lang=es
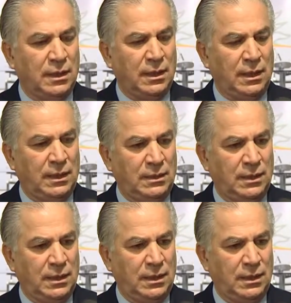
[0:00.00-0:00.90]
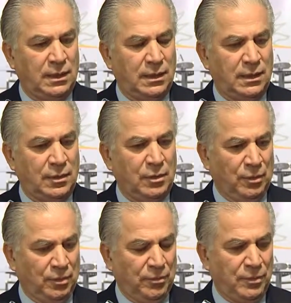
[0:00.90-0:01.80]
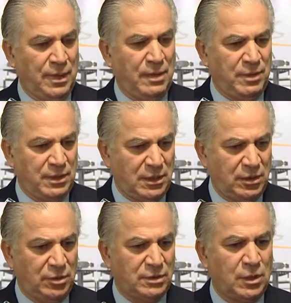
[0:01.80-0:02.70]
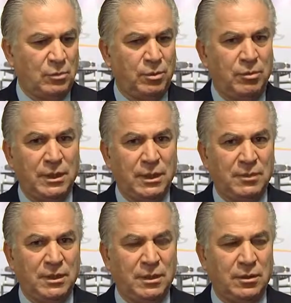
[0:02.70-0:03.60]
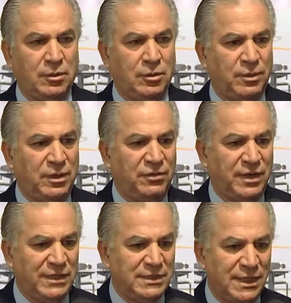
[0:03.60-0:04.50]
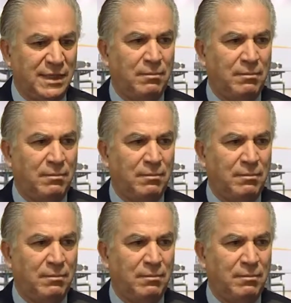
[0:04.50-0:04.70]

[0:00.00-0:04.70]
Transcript: este, el Ministerio de Salud Pública, el Ministerio de Economía y Finanza,